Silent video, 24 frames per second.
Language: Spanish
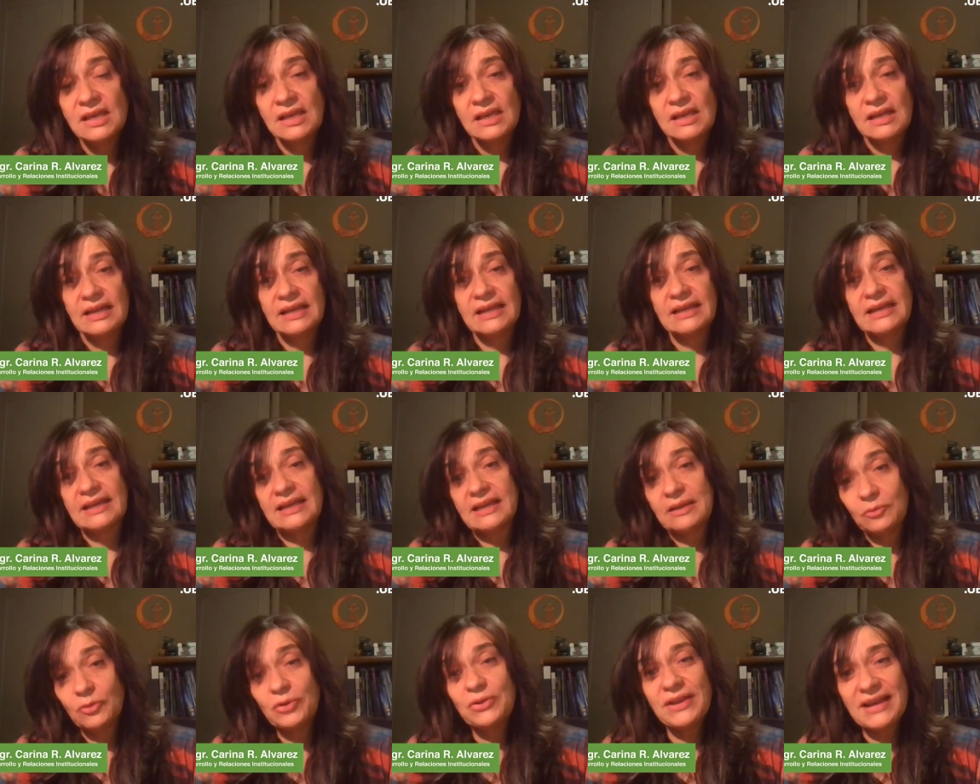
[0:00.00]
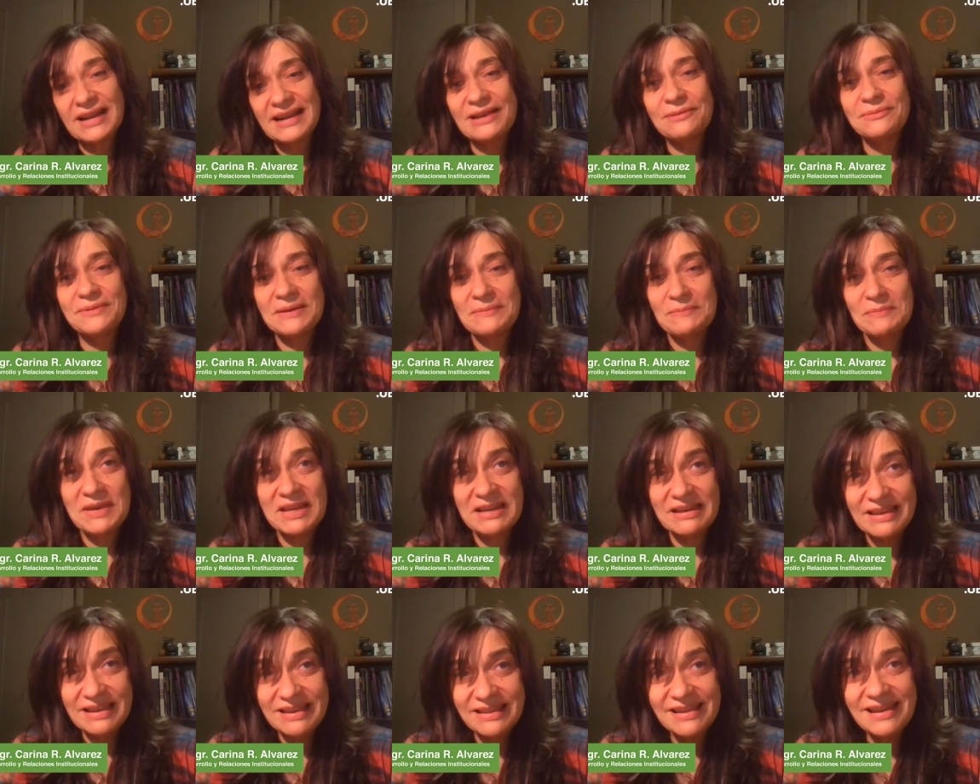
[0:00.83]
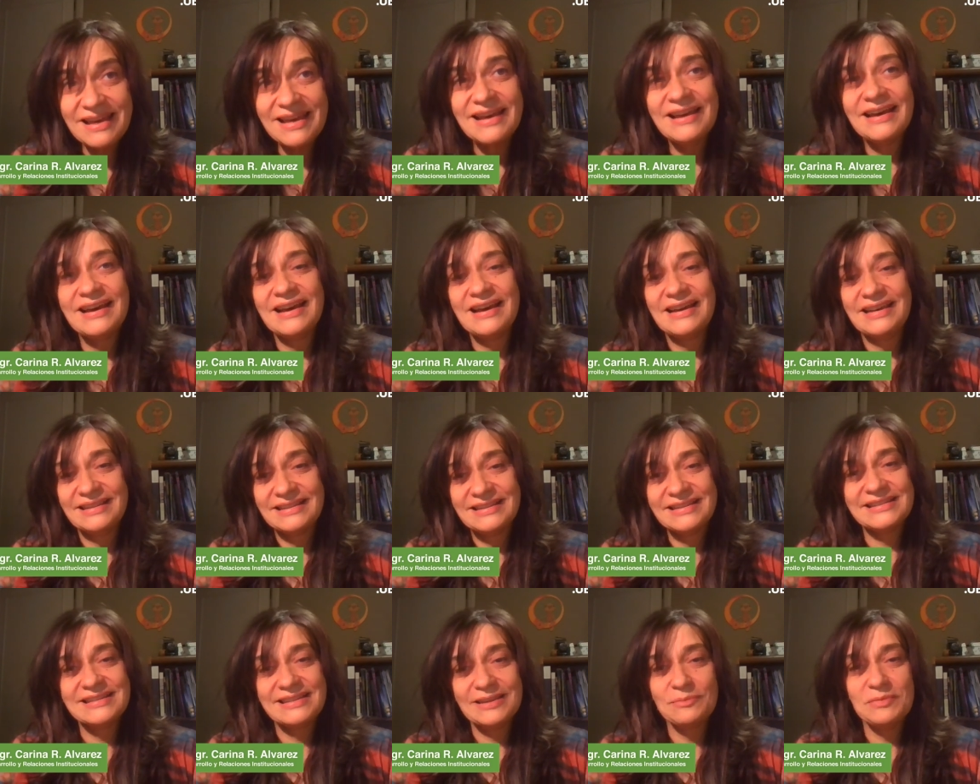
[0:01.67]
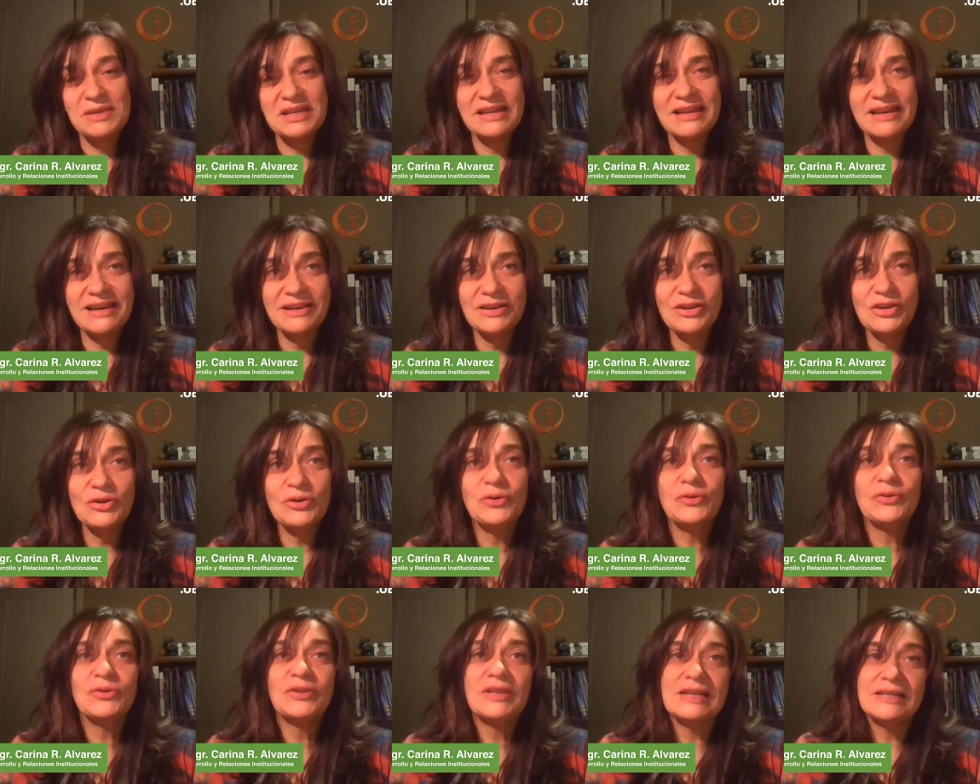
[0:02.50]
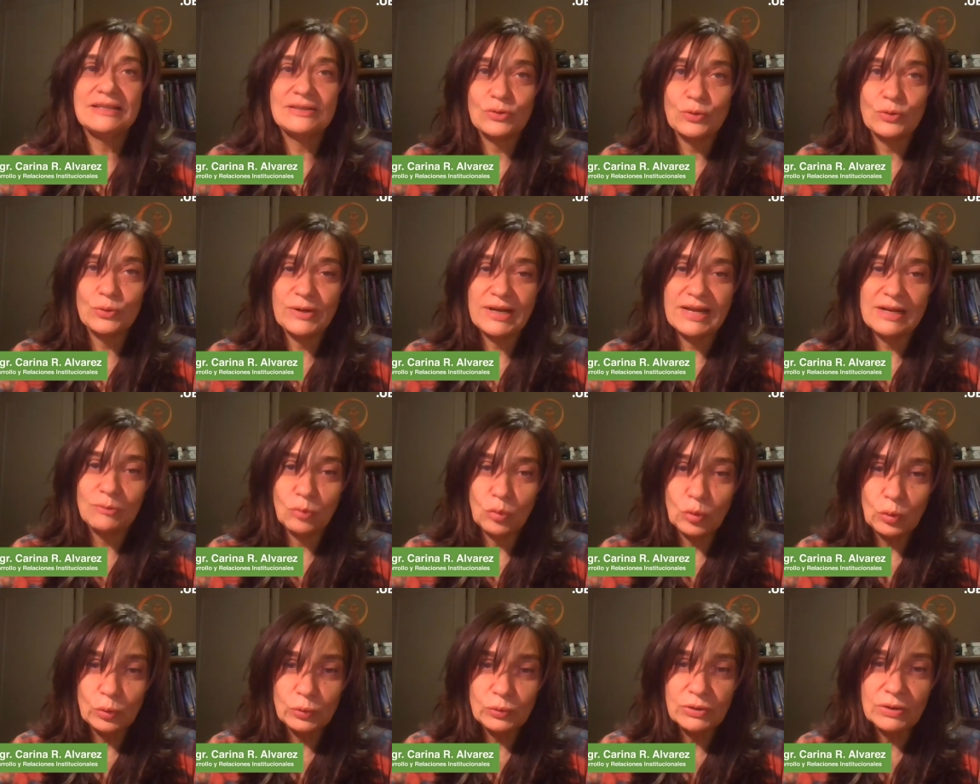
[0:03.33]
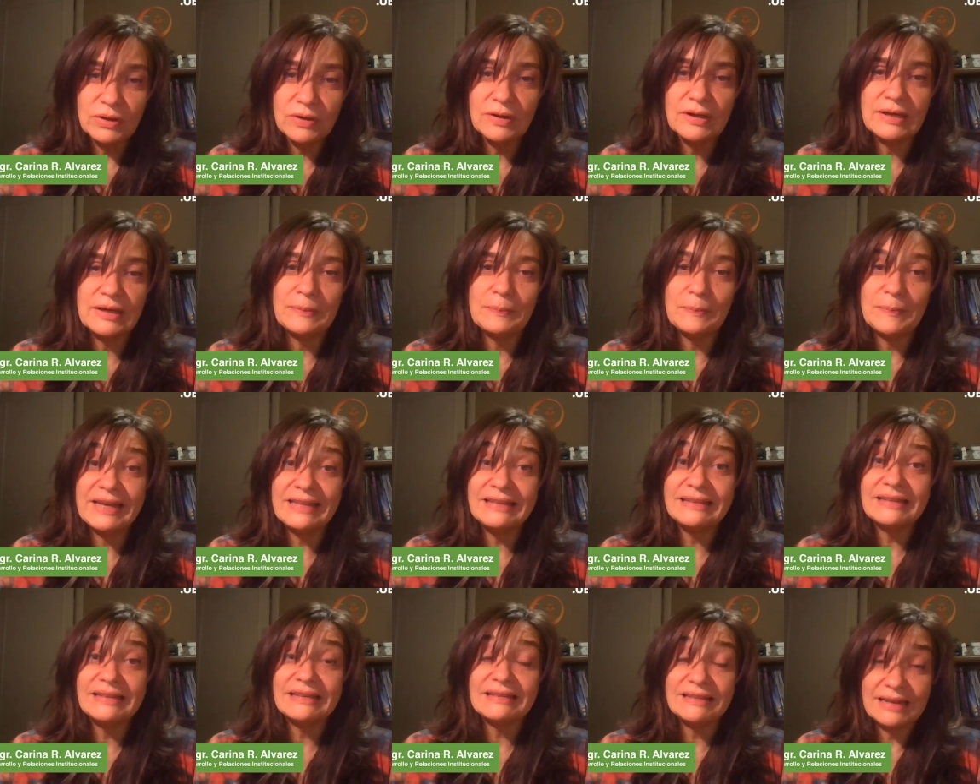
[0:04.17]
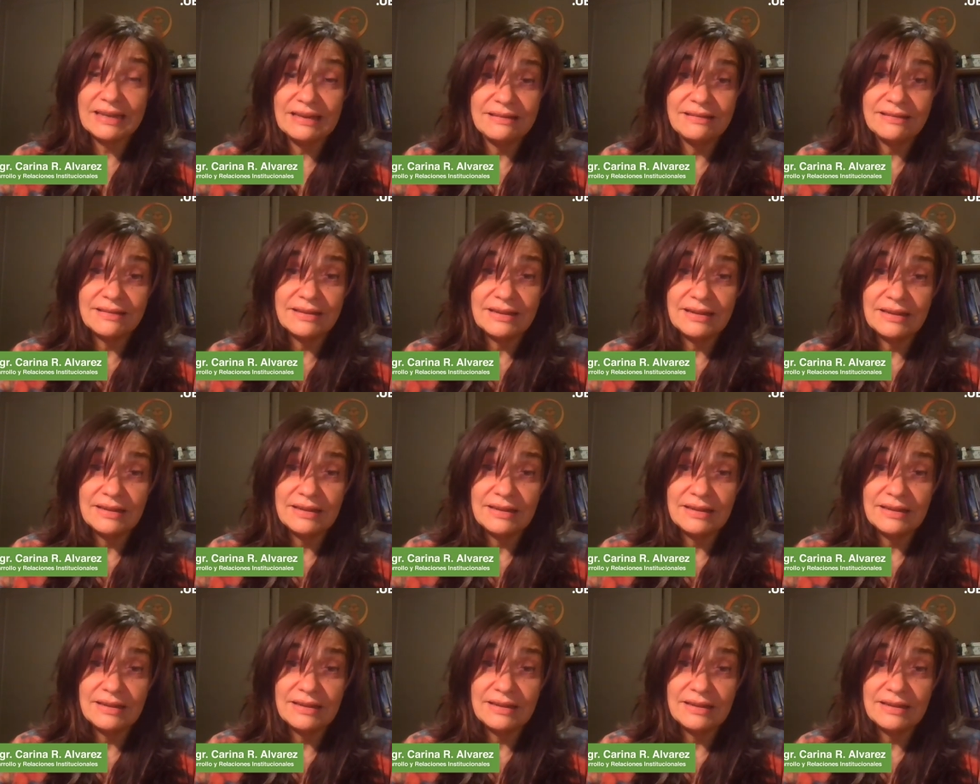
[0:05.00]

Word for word: Les queremos dar la bienvenida a este seminario del sur al mundo en 2030